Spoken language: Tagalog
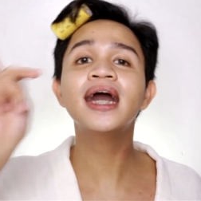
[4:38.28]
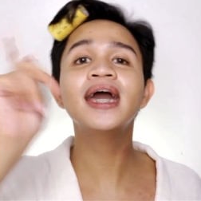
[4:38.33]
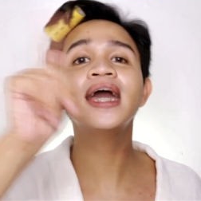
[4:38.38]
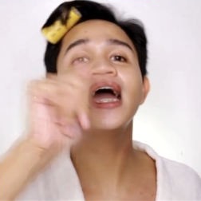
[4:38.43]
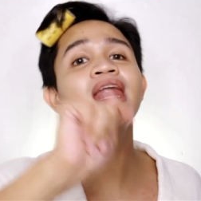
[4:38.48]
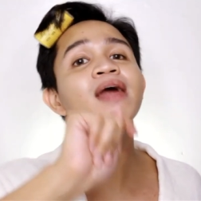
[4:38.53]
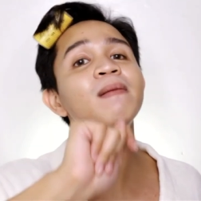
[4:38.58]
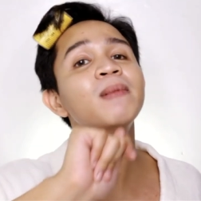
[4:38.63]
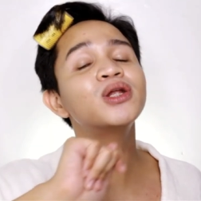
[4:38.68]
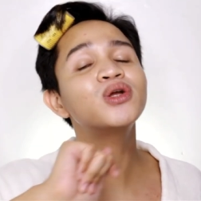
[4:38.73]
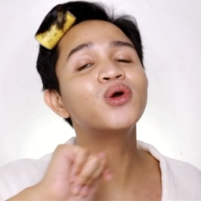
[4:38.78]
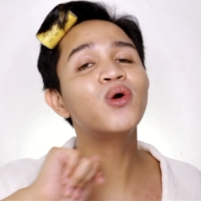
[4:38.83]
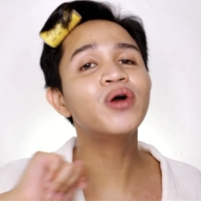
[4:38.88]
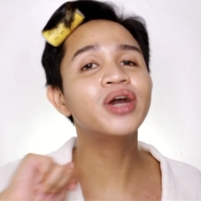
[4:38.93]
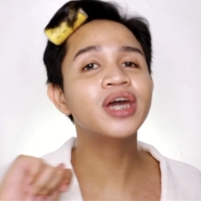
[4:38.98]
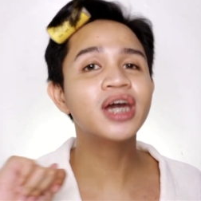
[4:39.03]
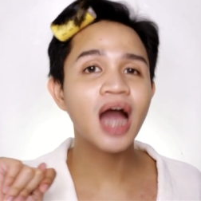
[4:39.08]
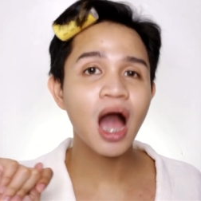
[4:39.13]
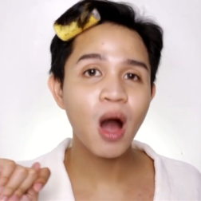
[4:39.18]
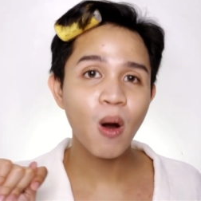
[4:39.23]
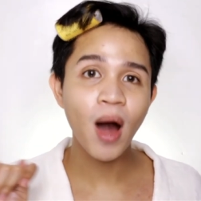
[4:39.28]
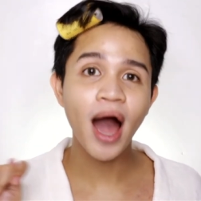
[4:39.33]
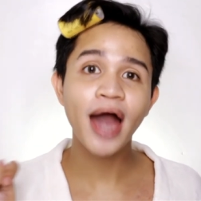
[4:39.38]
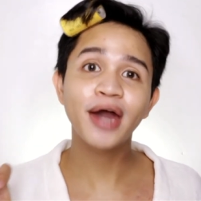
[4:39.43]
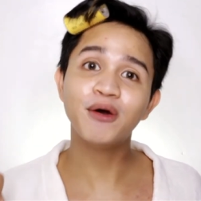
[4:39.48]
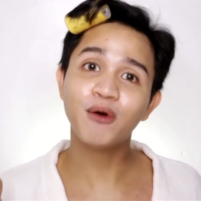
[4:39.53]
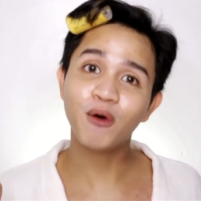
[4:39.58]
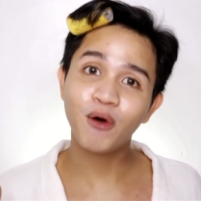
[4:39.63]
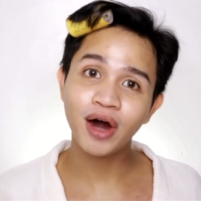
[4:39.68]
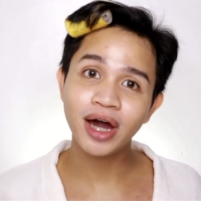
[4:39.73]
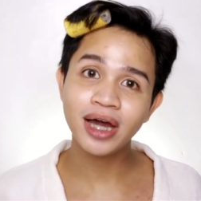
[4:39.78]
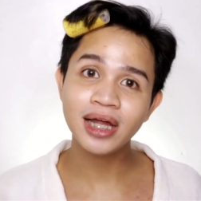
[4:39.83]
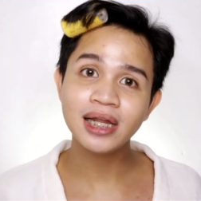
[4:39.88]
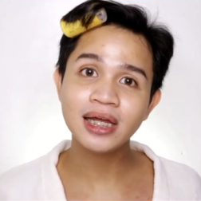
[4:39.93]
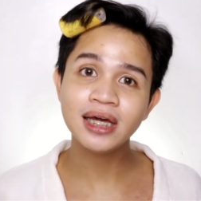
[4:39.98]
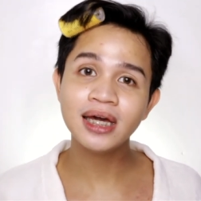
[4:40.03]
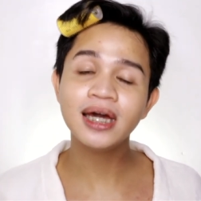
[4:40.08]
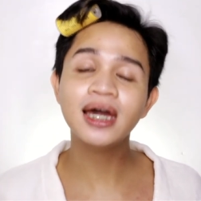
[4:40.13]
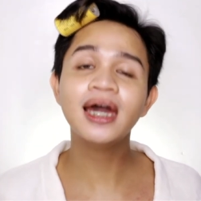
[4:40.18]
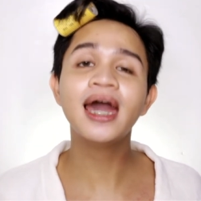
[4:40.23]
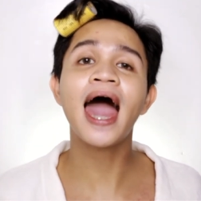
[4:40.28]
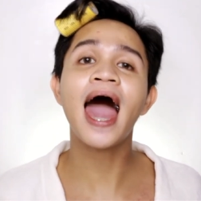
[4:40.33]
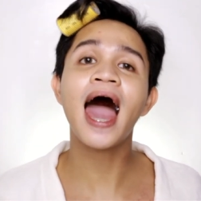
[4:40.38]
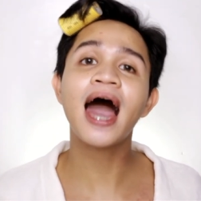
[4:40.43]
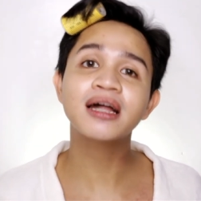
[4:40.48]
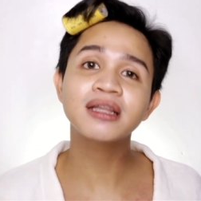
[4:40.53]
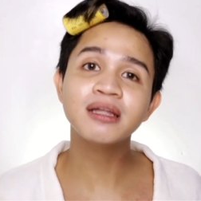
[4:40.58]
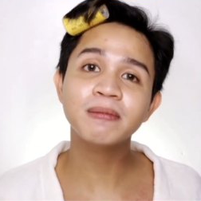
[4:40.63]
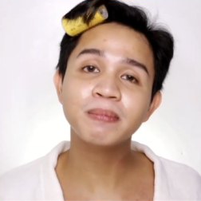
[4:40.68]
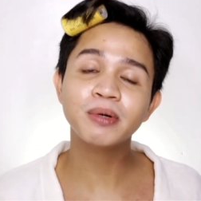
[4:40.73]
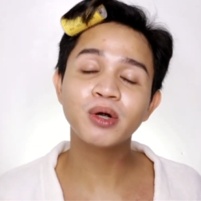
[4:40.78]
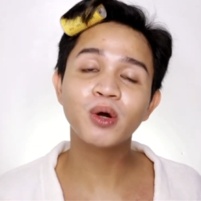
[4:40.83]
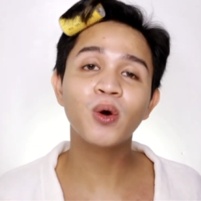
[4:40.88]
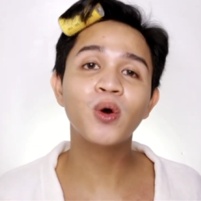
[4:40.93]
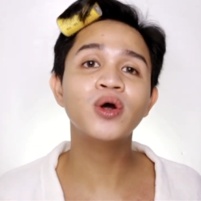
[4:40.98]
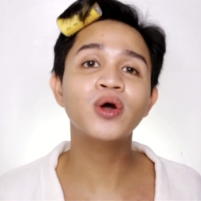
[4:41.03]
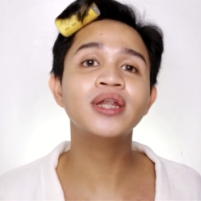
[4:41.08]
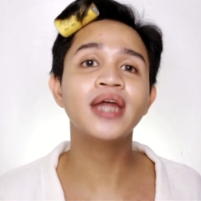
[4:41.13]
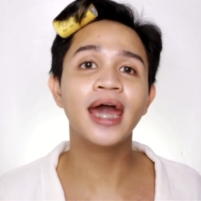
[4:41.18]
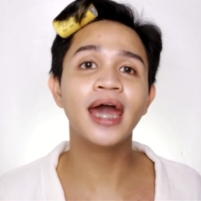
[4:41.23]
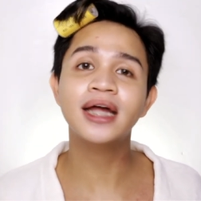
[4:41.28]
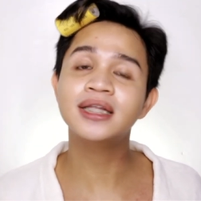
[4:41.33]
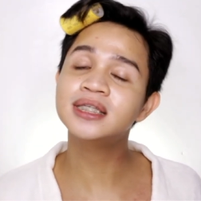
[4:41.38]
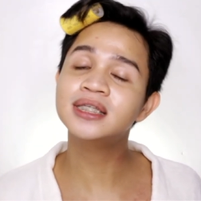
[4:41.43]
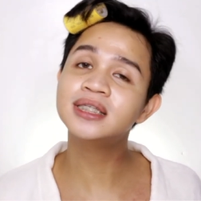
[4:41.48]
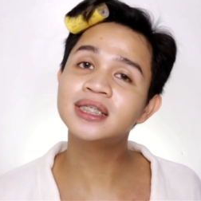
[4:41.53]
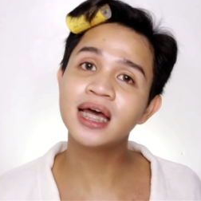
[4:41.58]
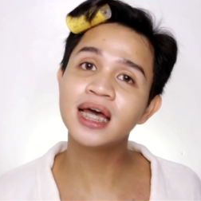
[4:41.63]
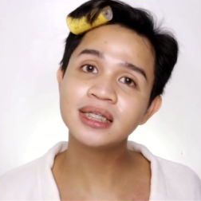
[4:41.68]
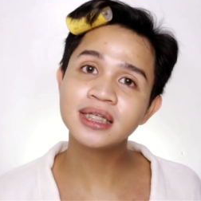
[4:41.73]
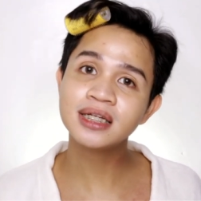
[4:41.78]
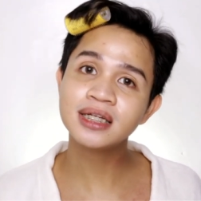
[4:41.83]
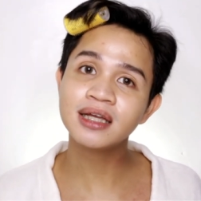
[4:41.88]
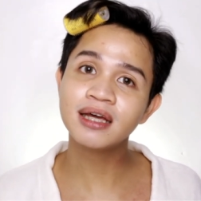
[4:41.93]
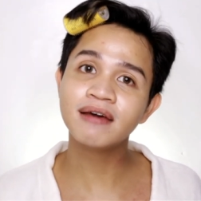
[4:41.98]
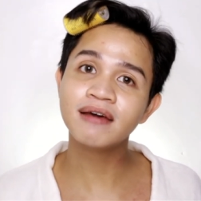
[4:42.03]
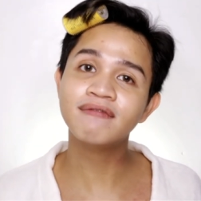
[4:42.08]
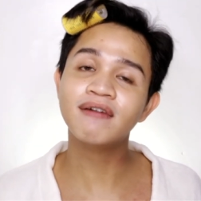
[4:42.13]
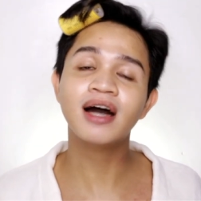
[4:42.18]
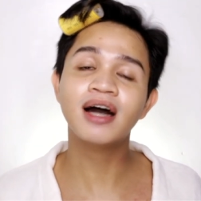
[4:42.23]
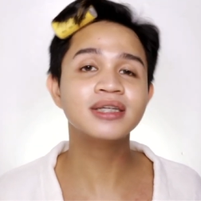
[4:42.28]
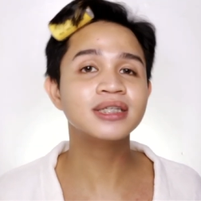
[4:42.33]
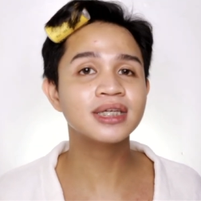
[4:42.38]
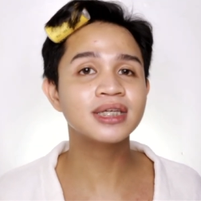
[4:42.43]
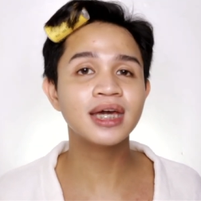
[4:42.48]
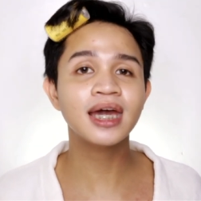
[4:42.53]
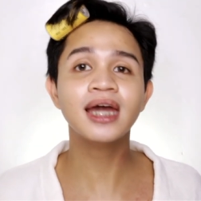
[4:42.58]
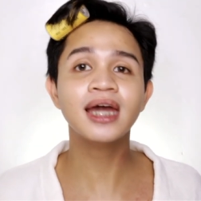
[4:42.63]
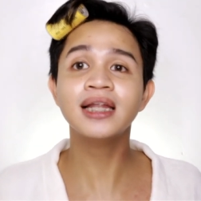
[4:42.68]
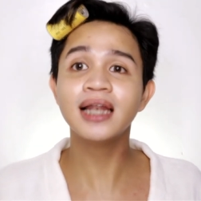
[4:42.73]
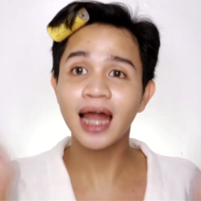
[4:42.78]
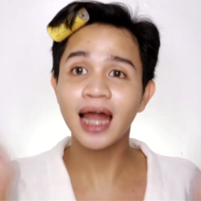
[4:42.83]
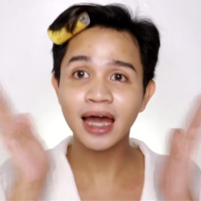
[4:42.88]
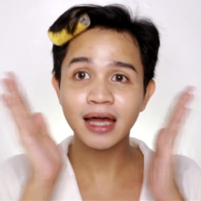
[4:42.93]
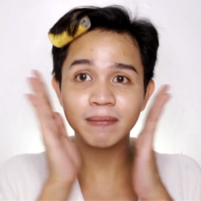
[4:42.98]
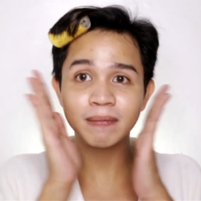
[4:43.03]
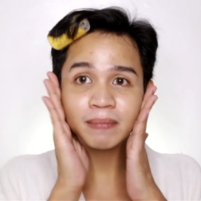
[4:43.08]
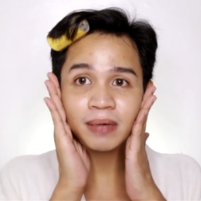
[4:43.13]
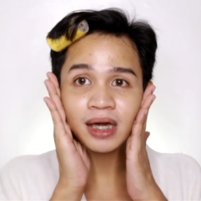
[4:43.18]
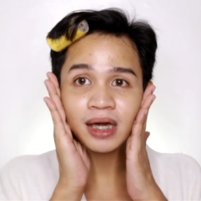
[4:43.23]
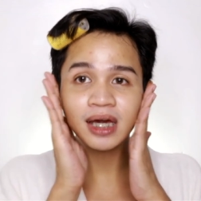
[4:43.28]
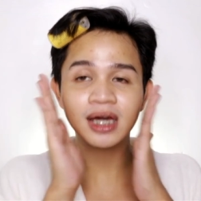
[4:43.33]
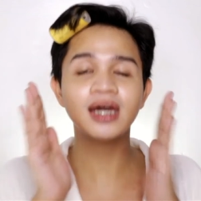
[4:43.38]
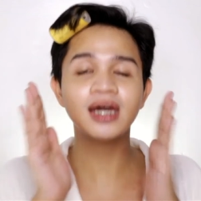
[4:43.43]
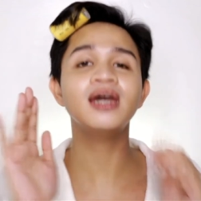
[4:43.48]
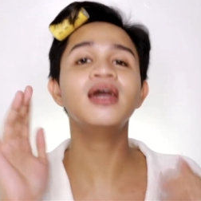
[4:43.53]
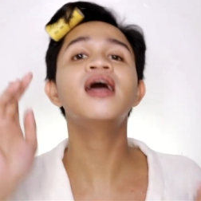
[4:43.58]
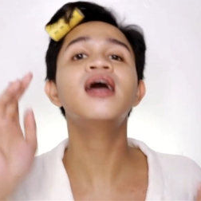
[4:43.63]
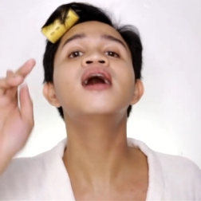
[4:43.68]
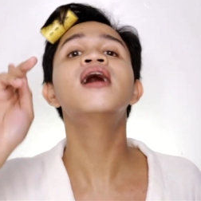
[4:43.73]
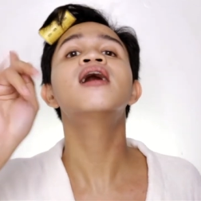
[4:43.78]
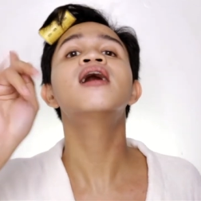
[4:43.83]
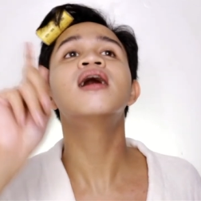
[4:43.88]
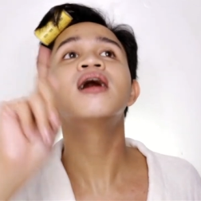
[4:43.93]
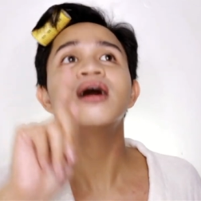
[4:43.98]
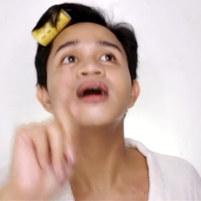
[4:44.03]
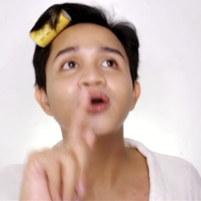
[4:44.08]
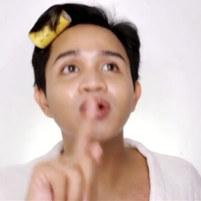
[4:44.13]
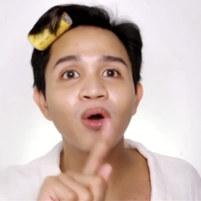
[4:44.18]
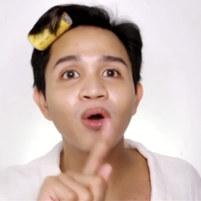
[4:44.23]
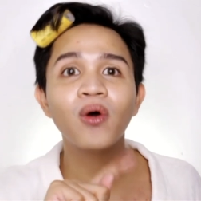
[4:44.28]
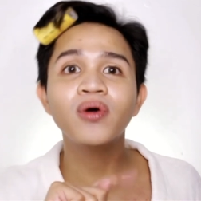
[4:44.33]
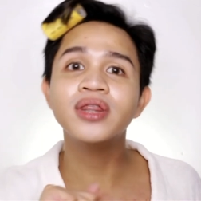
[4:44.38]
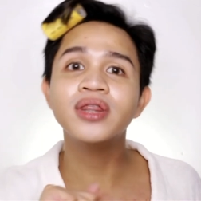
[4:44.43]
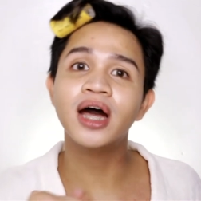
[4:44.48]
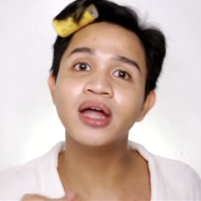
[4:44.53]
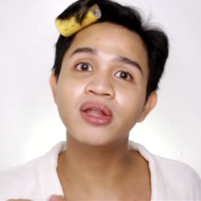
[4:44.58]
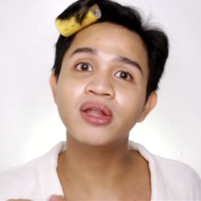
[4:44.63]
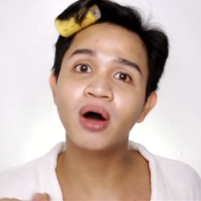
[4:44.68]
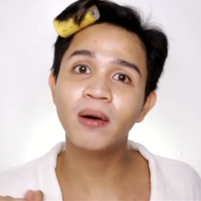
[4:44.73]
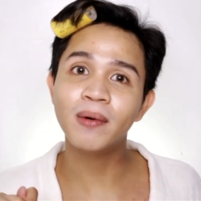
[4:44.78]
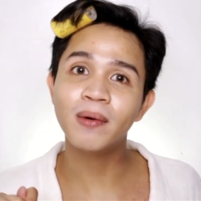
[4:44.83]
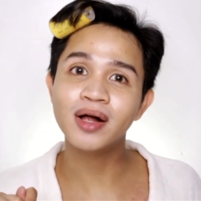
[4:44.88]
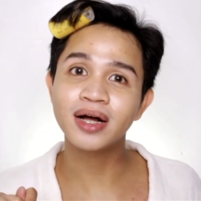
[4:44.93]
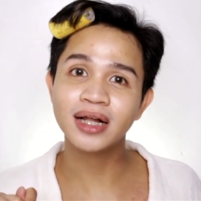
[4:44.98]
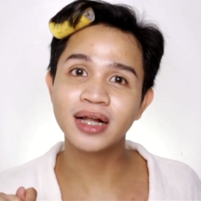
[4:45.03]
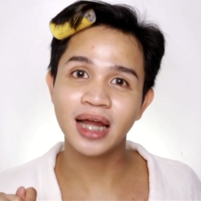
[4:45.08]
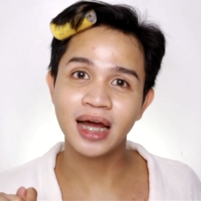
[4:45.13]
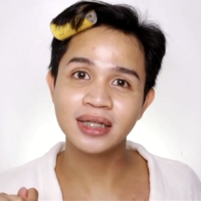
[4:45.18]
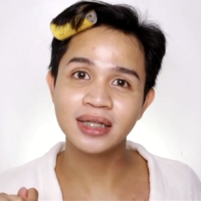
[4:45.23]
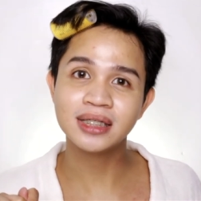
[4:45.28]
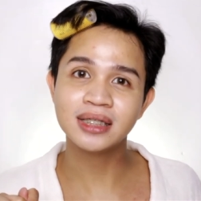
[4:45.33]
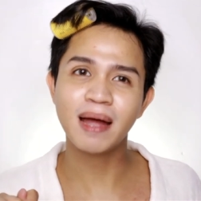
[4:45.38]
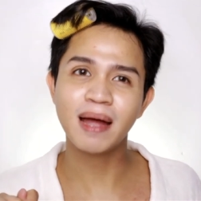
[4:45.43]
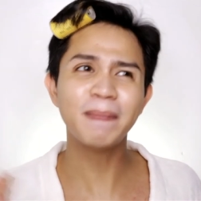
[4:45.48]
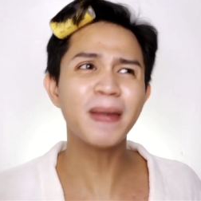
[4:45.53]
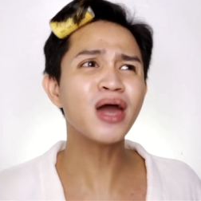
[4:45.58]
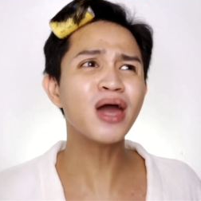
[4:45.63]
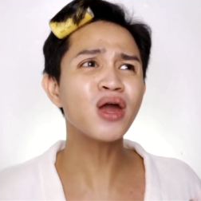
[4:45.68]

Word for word: Kaya naman kung ikaw ay oily, acne-prone, and sensitive ang skin like me, go na double cleanse na.